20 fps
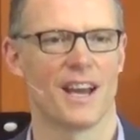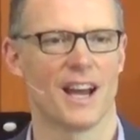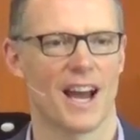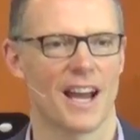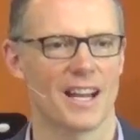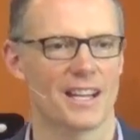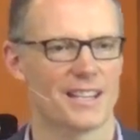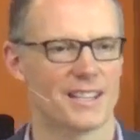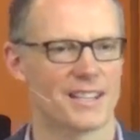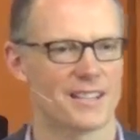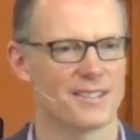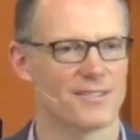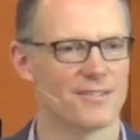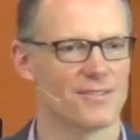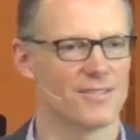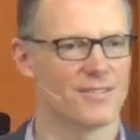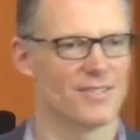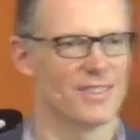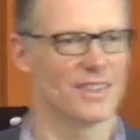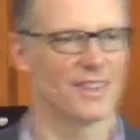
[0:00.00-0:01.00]
Eigentlich,
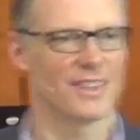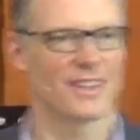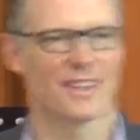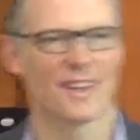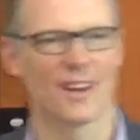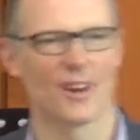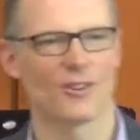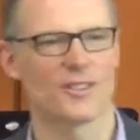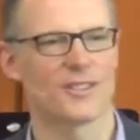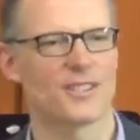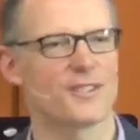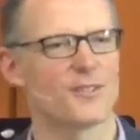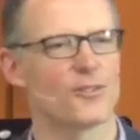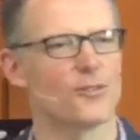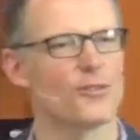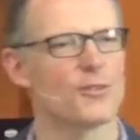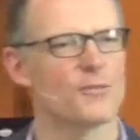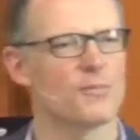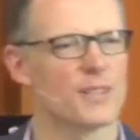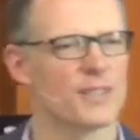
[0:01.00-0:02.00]
genau, es ist
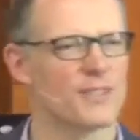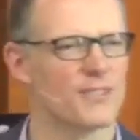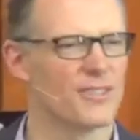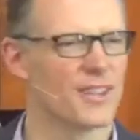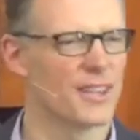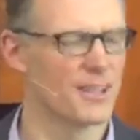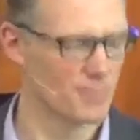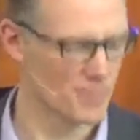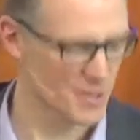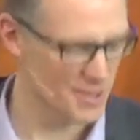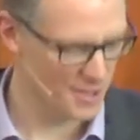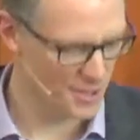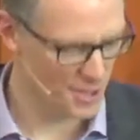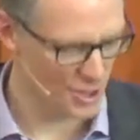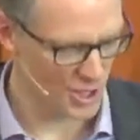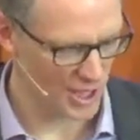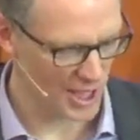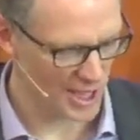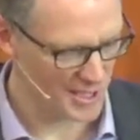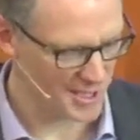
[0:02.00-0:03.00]
unbequem, es ist
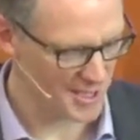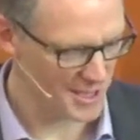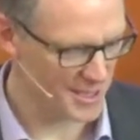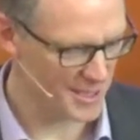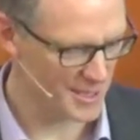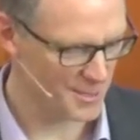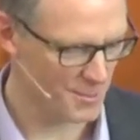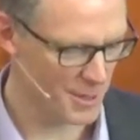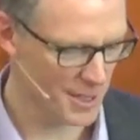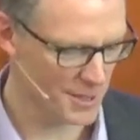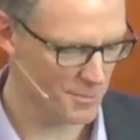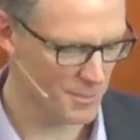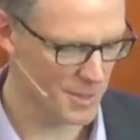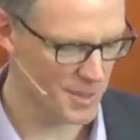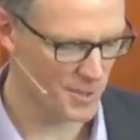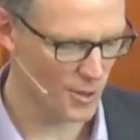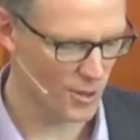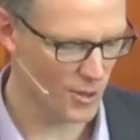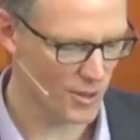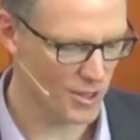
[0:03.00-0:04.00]
stressig, es macht mir
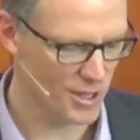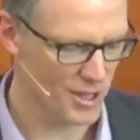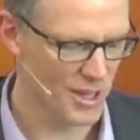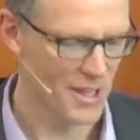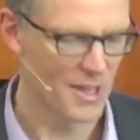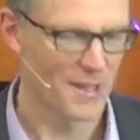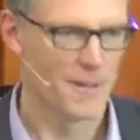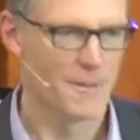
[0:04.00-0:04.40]
Sorgen.